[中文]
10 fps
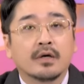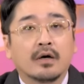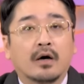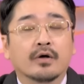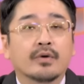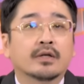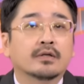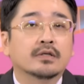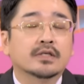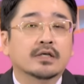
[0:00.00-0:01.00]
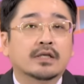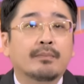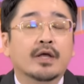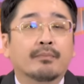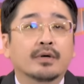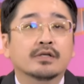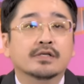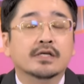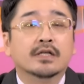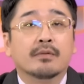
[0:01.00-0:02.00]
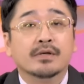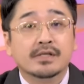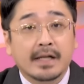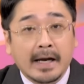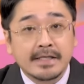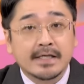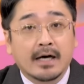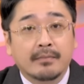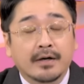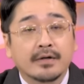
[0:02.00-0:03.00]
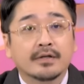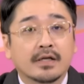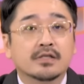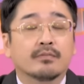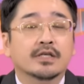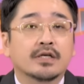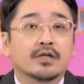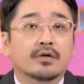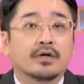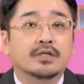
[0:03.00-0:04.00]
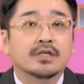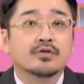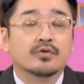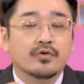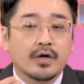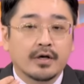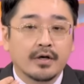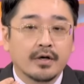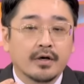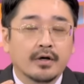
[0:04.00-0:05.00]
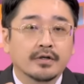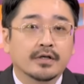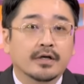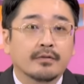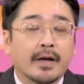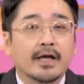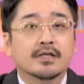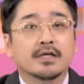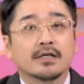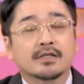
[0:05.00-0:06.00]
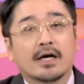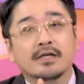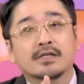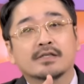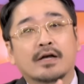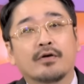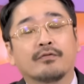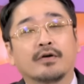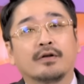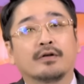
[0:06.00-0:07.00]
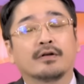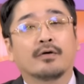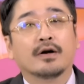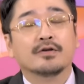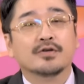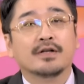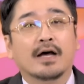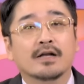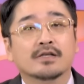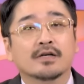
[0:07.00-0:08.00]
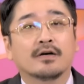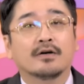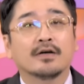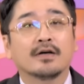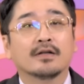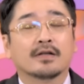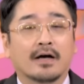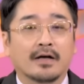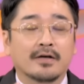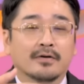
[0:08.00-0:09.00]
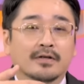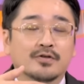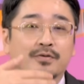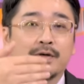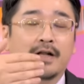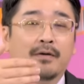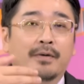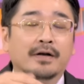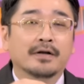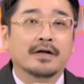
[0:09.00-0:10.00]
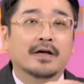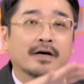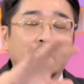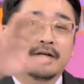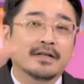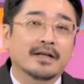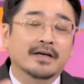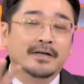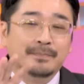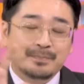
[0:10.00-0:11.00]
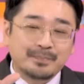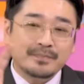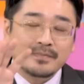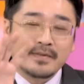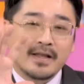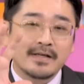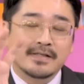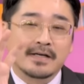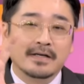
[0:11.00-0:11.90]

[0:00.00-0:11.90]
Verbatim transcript: 哦，因为这个他们也不能直接点名是哪一家嘛，但是我们心里都很清楚，因为这个每一次上一次三月份黄仁勋来的时候，他用的 GB 两百的那个那个整